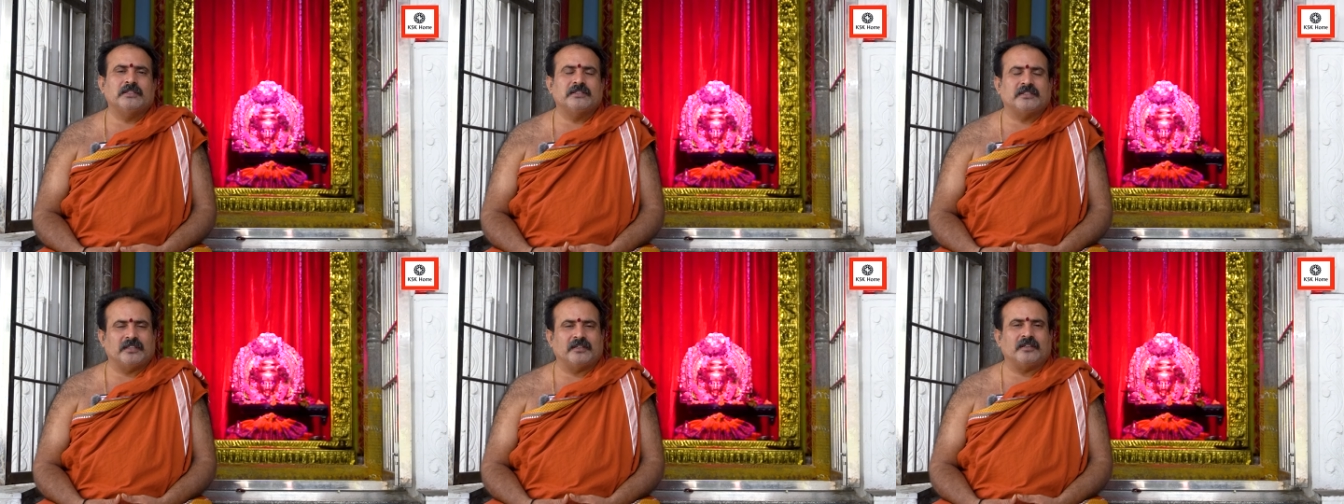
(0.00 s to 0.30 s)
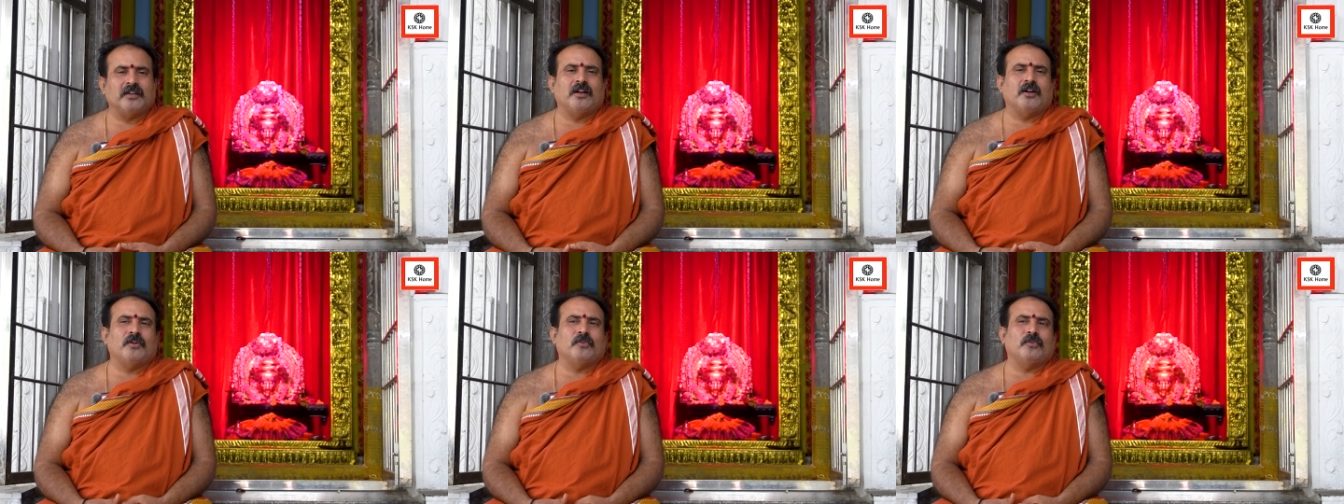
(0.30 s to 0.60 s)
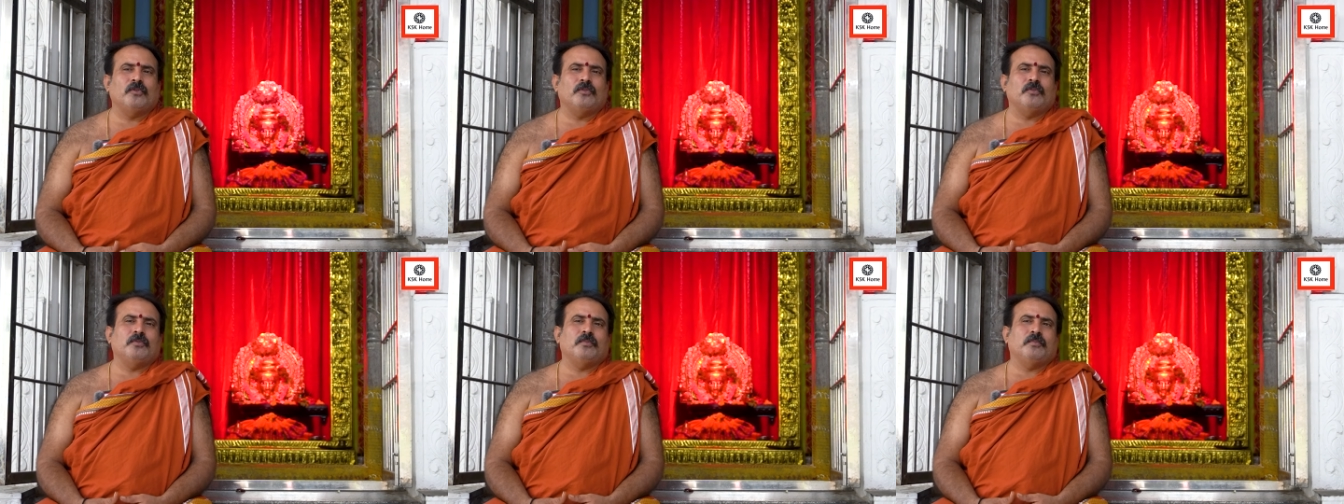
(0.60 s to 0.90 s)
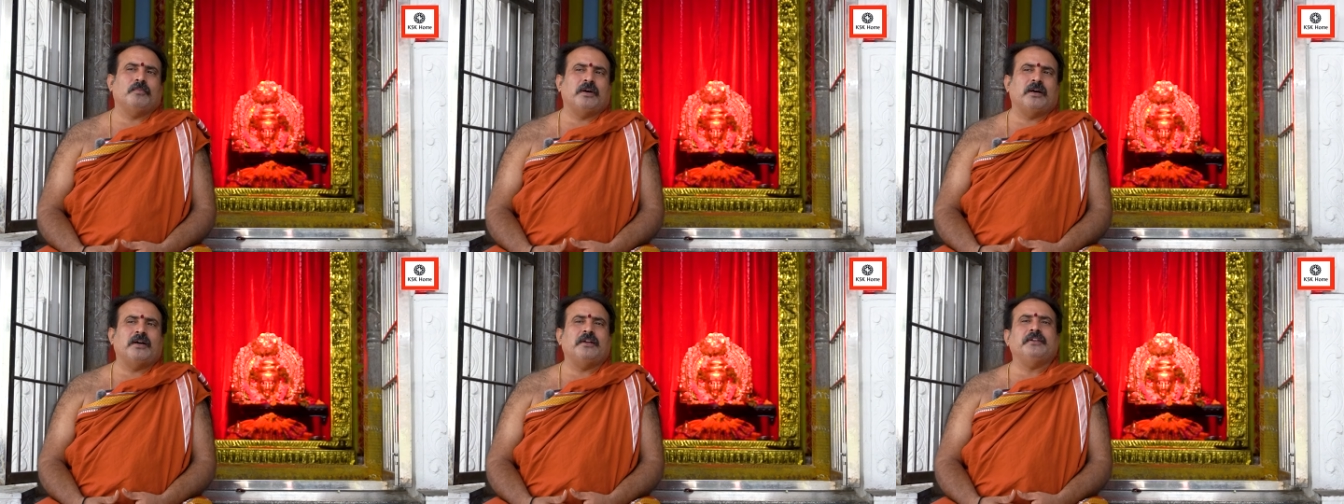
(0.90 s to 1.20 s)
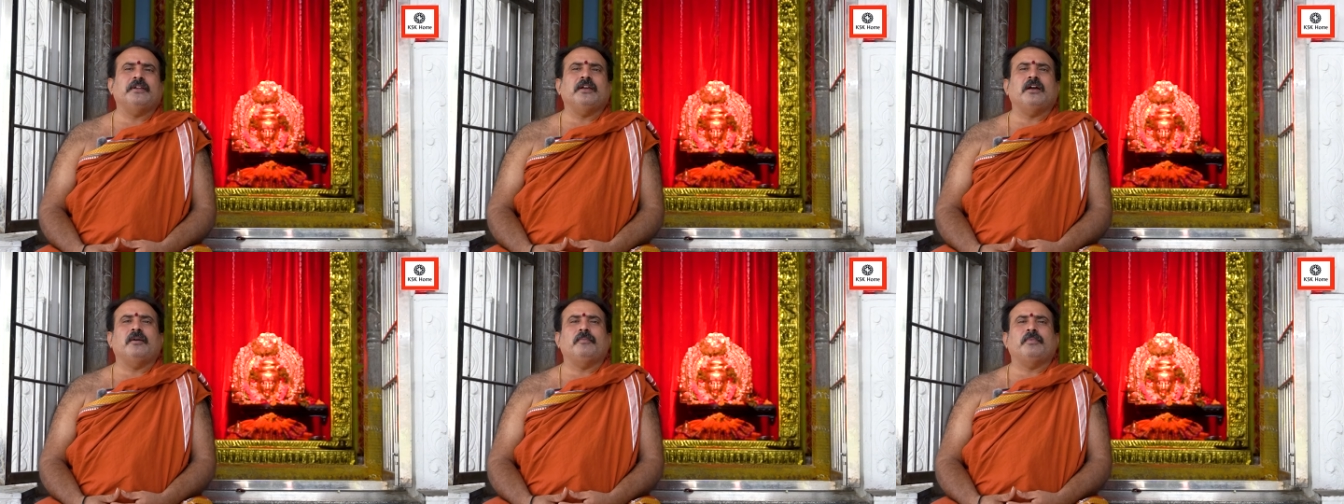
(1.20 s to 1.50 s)
చికాకులు
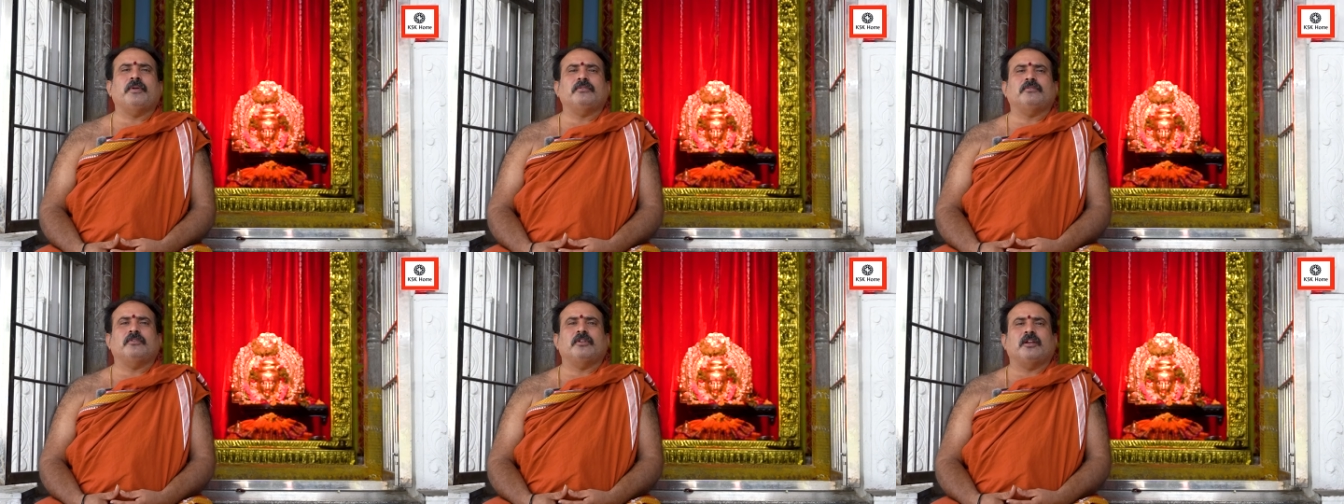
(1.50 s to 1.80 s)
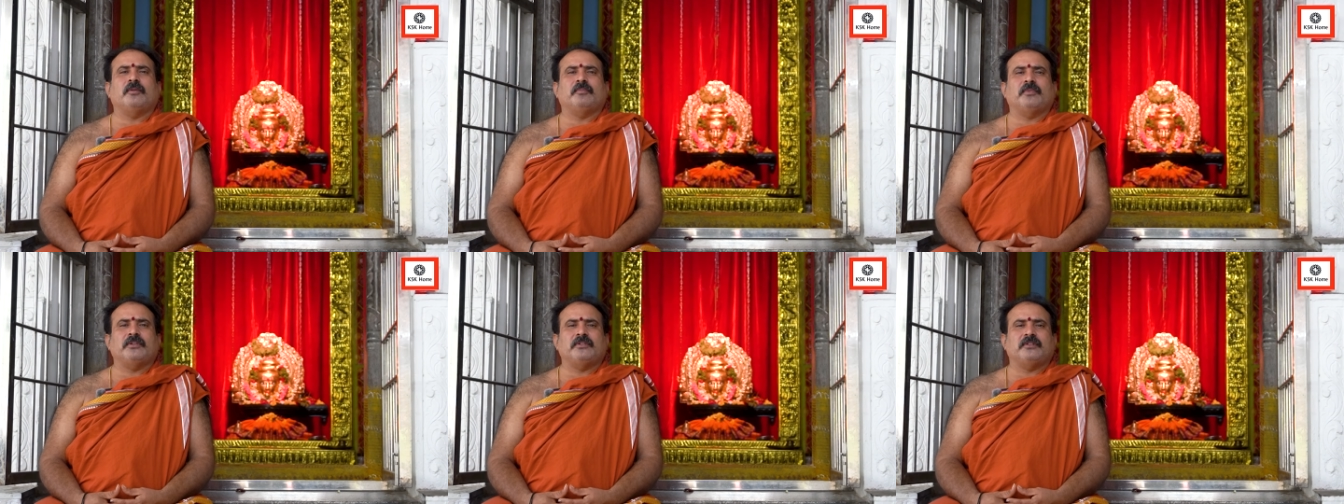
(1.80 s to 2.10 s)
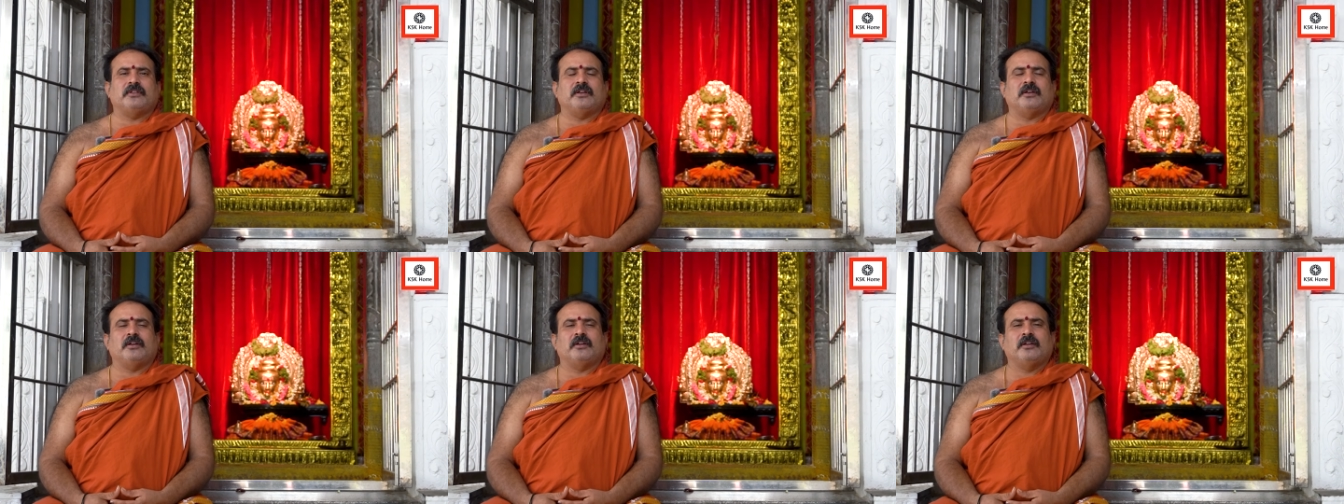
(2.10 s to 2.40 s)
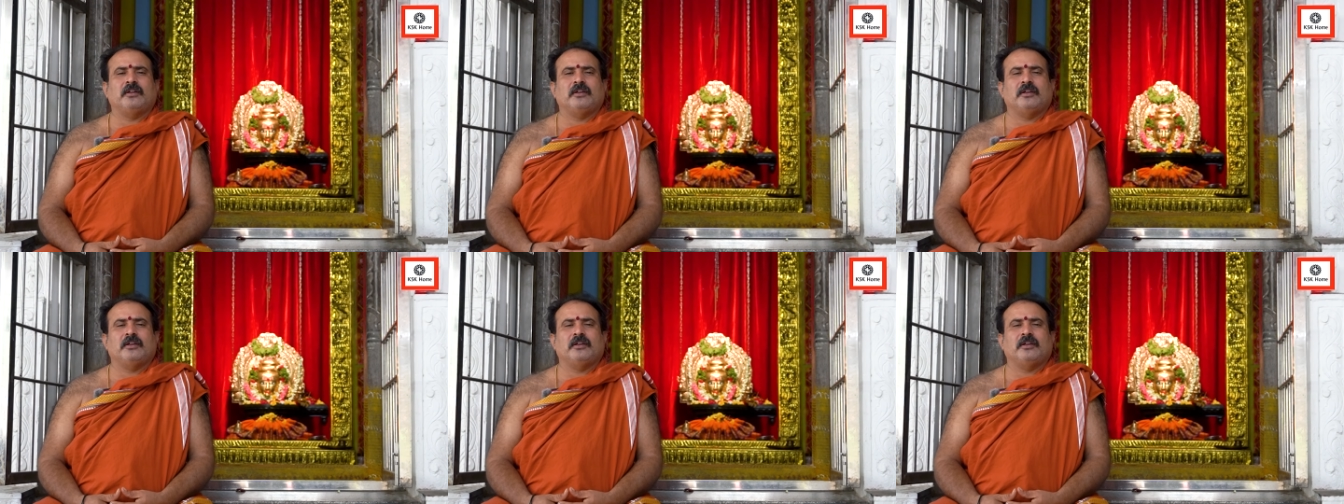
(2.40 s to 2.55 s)
భార్యాభర్తల మధ్య